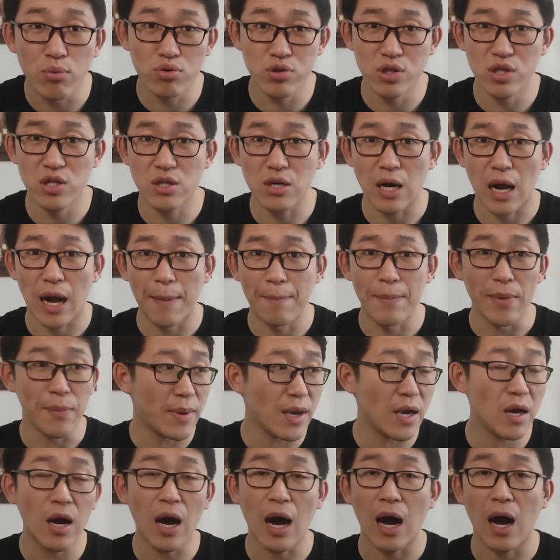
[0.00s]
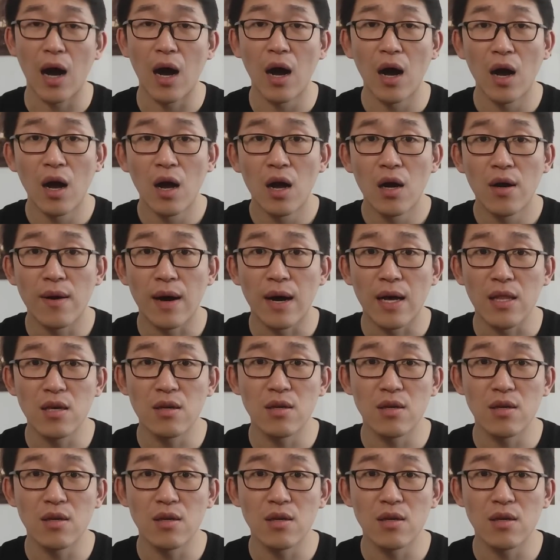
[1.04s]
不是啊，民兵啊，是吧？